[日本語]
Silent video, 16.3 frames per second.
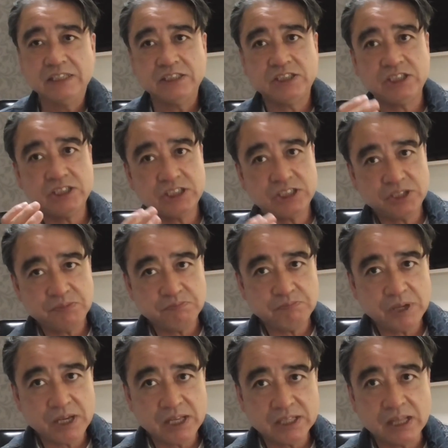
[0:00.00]
自
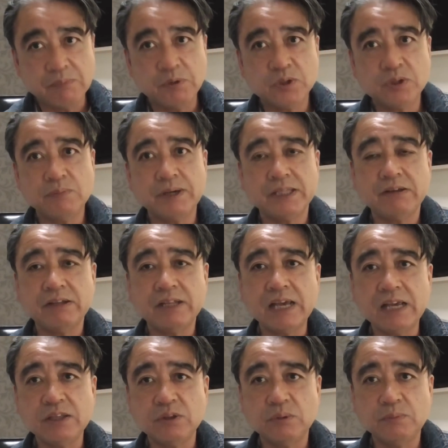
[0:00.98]
信めいたものまでは
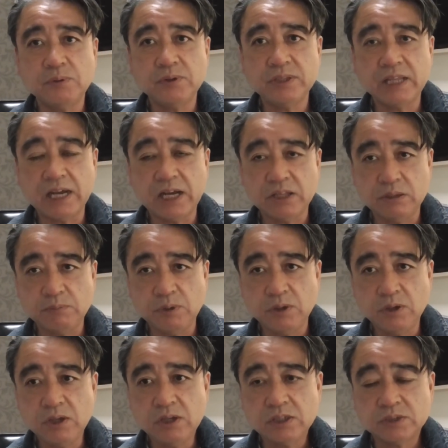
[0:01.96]
ないと思うんだけども